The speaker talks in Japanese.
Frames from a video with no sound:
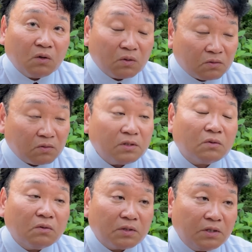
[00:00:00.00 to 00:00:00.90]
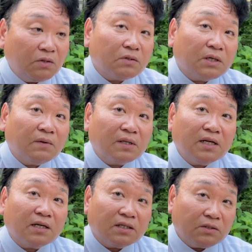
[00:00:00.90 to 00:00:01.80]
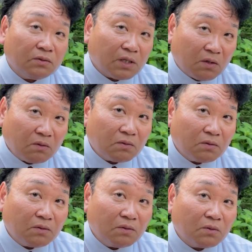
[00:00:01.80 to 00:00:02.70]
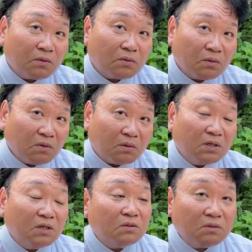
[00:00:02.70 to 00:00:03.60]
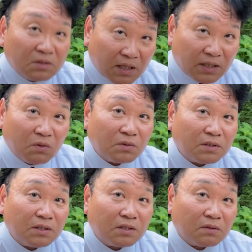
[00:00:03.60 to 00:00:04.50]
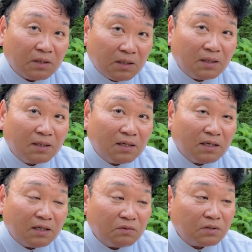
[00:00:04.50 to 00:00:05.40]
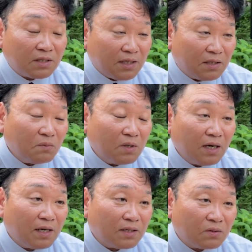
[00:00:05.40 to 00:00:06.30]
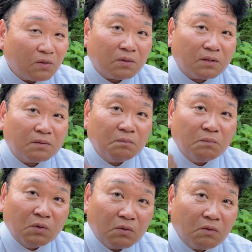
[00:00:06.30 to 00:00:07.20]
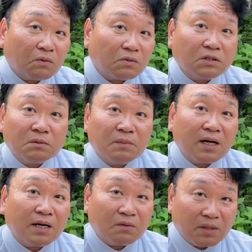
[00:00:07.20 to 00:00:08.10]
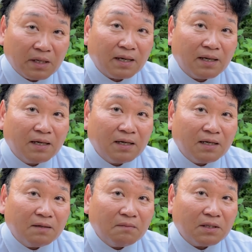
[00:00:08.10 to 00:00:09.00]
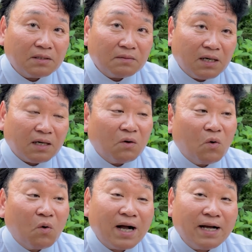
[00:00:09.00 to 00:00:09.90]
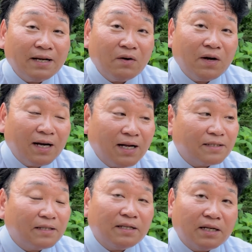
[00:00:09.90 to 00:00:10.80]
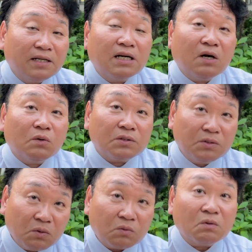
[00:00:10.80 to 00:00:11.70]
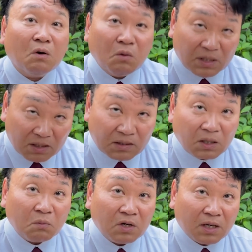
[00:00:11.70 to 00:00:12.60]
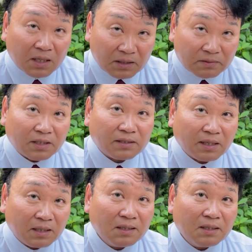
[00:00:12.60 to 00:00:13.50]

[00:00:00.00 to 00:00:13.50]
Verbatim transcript: 本当にこの企業さんは何が必要なのっていうことを訴えてほしいんですよね訴えてもらわないと物事進まないのでまずはお金を払って何かをしようとは絶対思わないでください